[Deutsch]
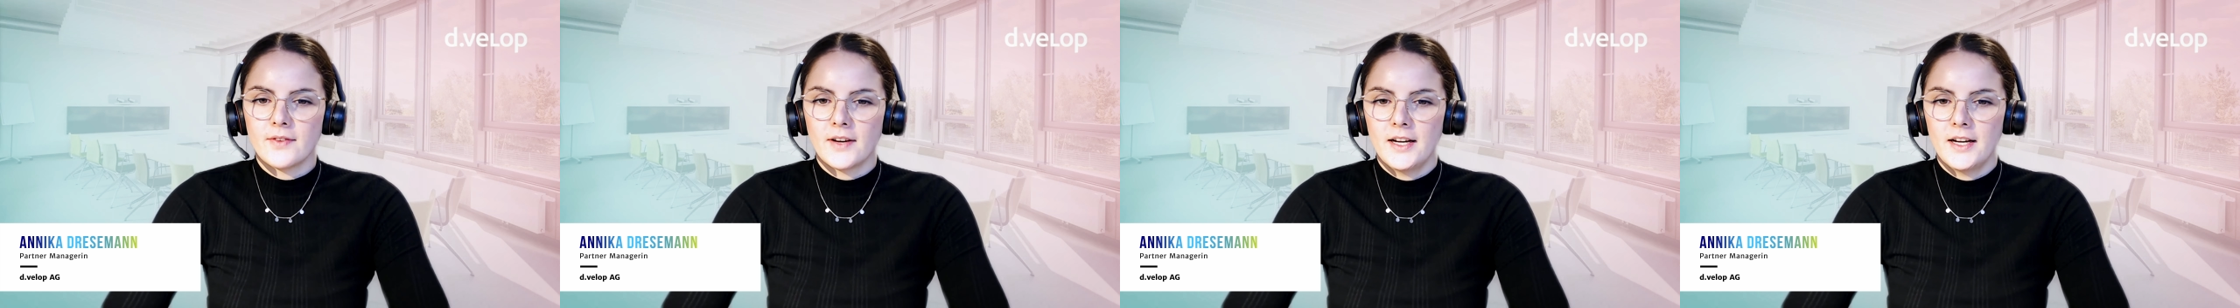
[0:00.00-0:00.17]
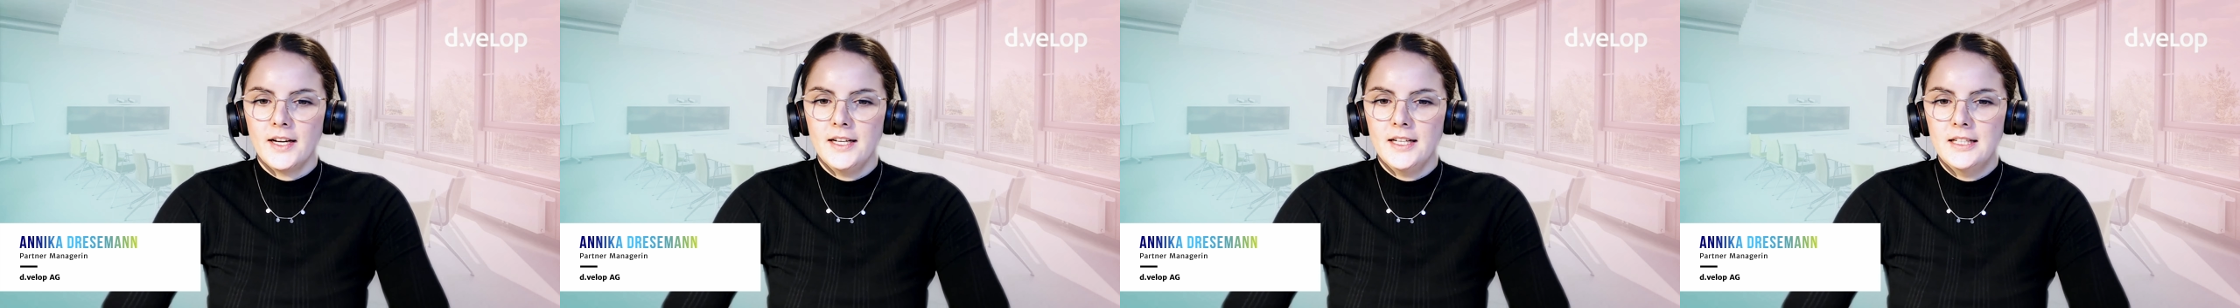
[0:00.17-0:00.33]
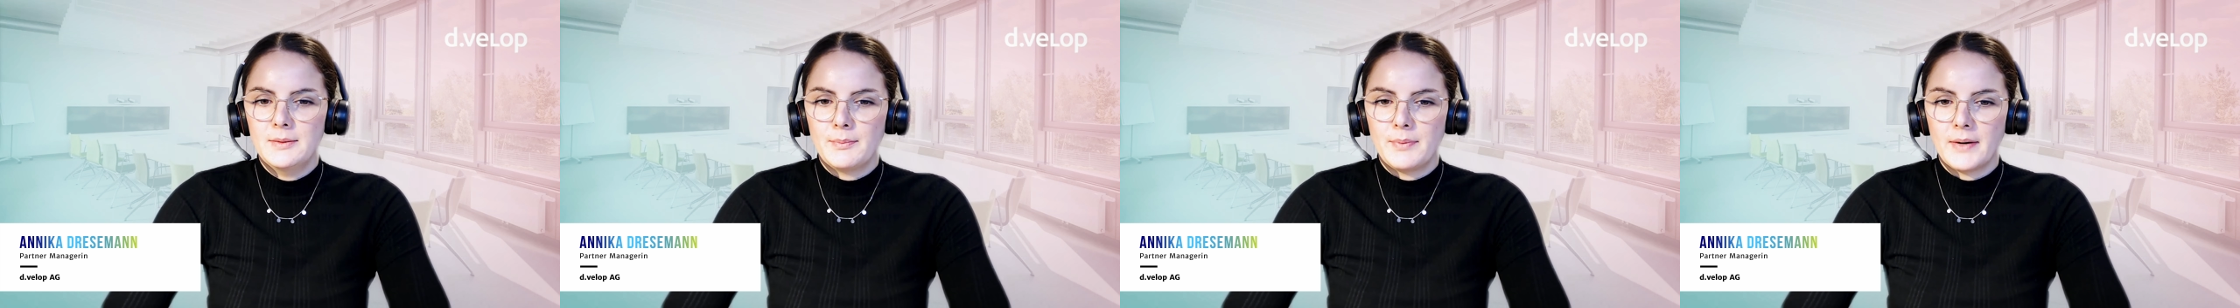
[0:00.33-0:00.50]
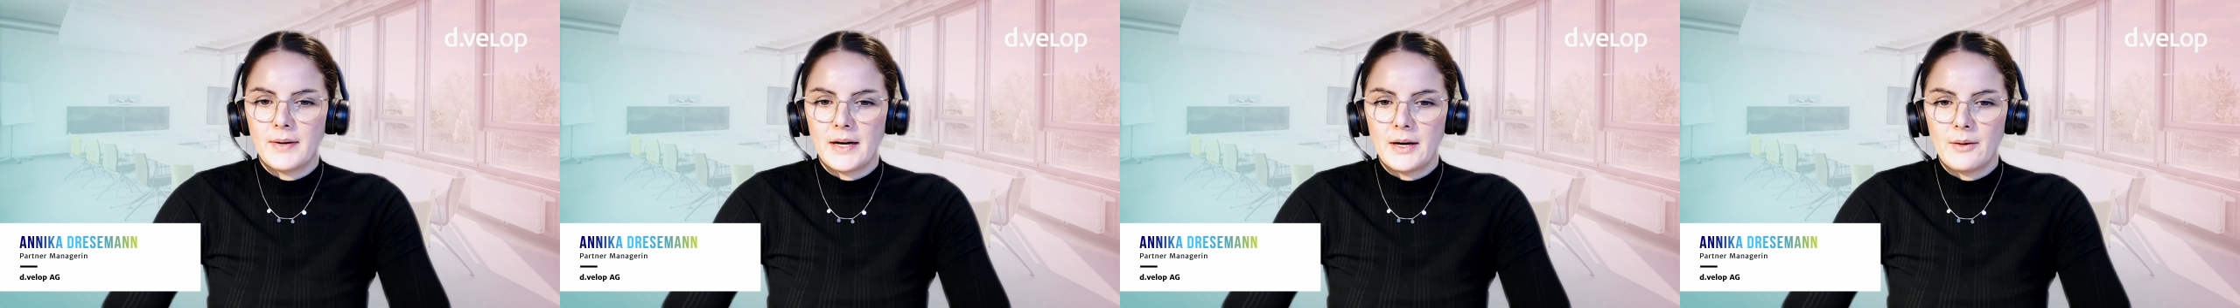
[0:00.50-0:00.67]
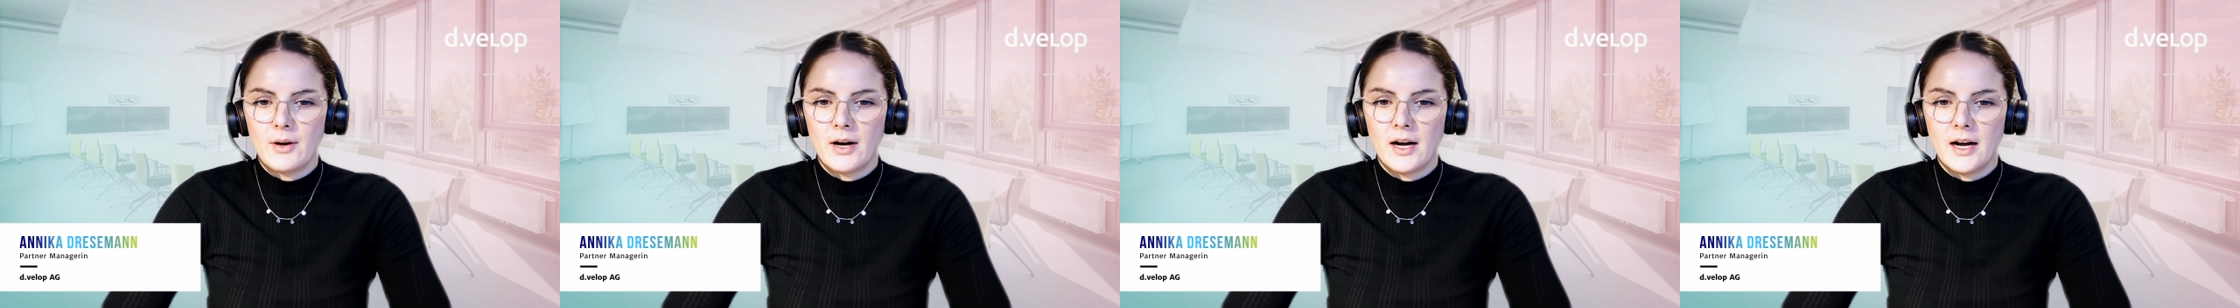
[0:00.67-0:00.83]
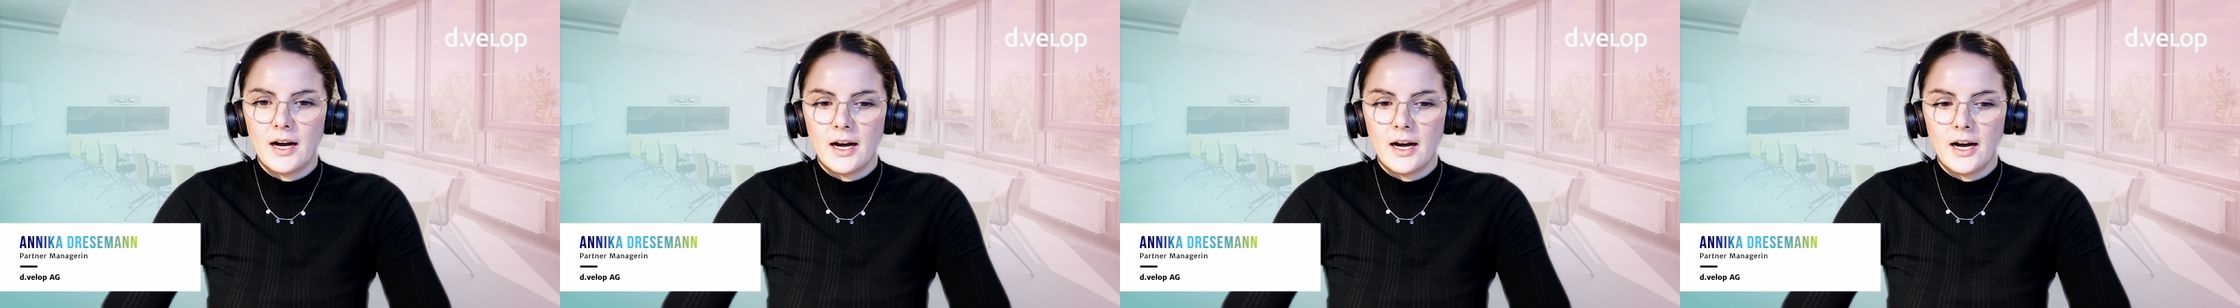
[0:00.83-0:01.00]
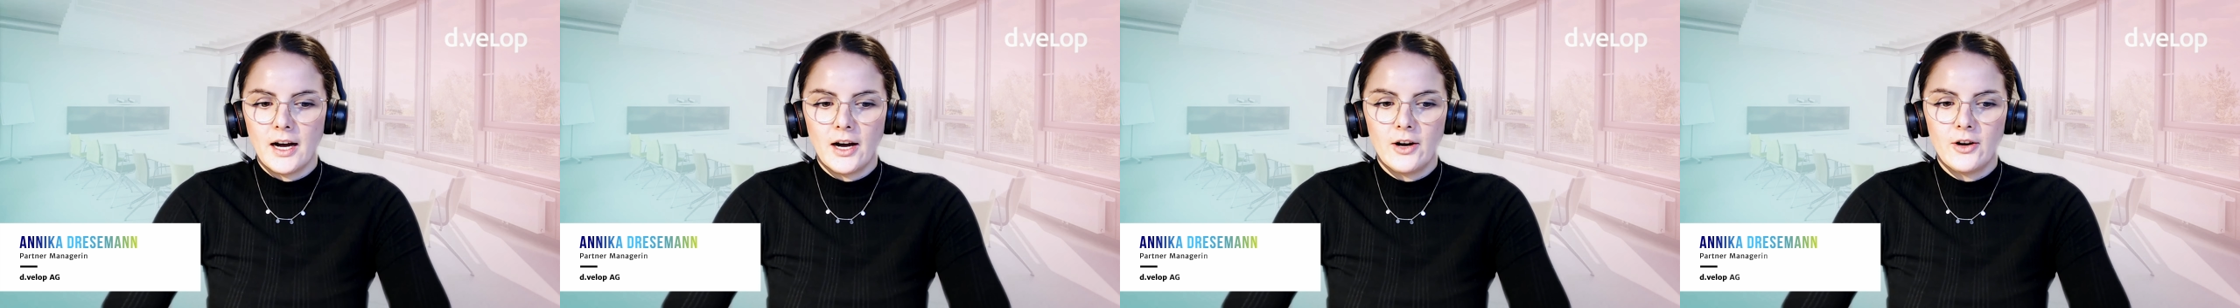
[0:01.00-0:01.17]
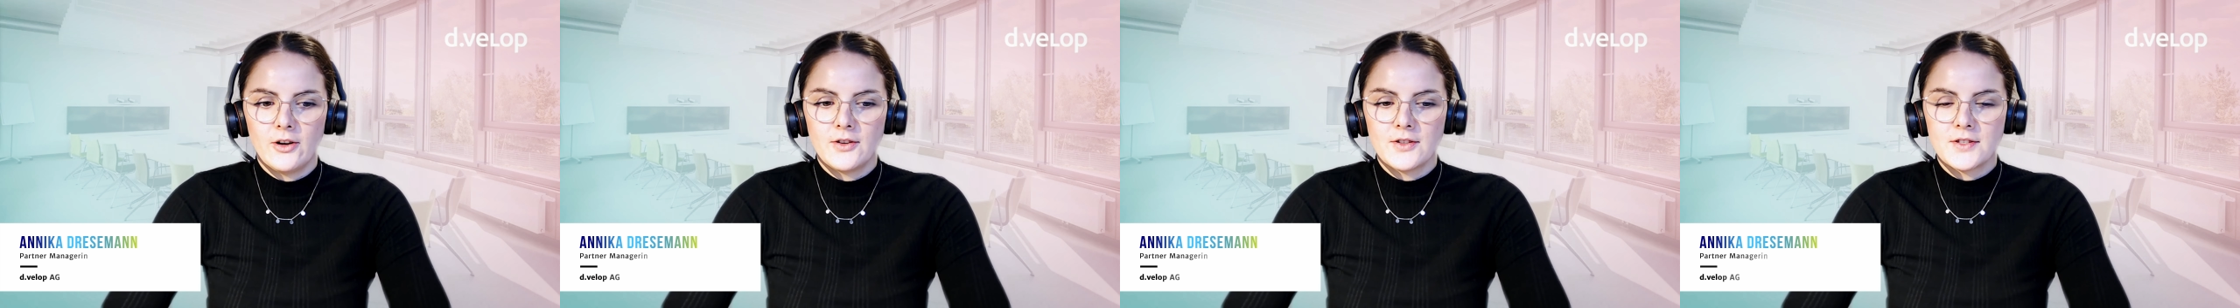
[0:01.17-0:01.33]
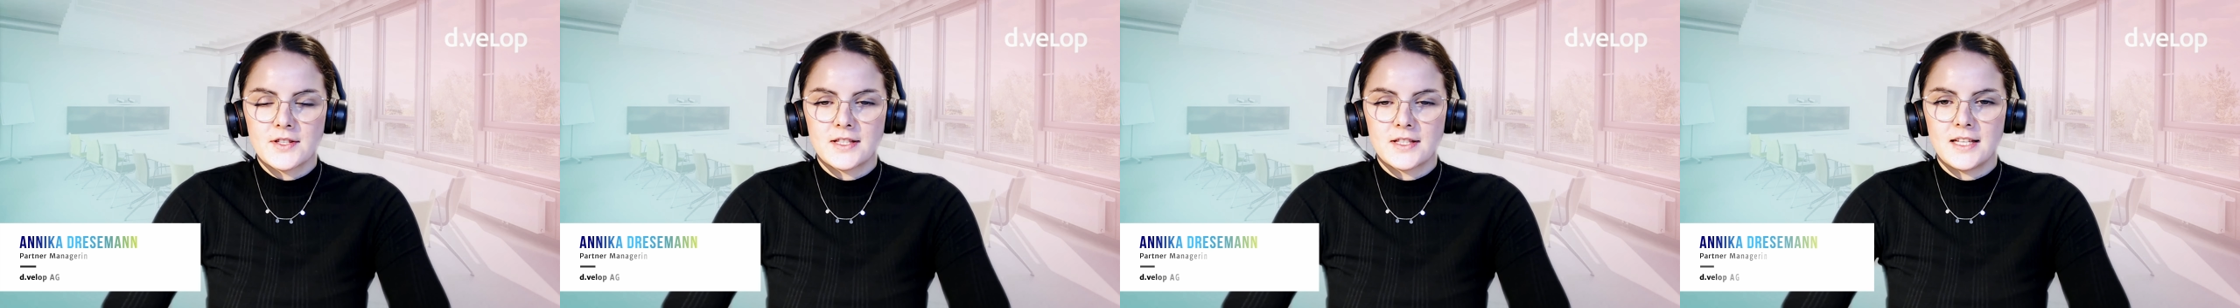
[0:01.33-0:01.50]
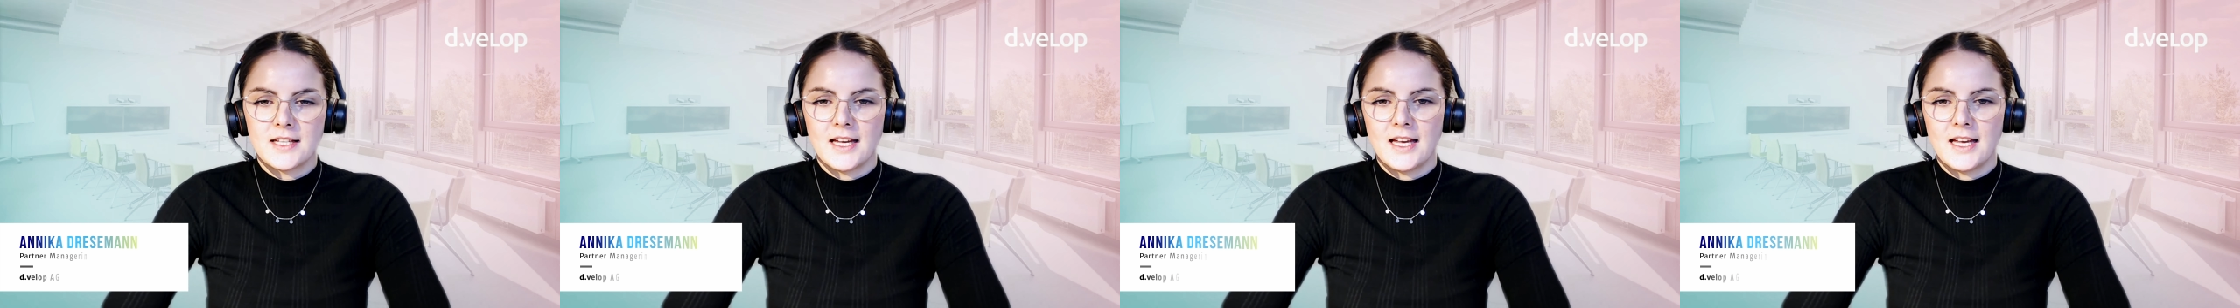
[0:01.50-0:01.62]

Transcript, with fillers: weil Powerhouse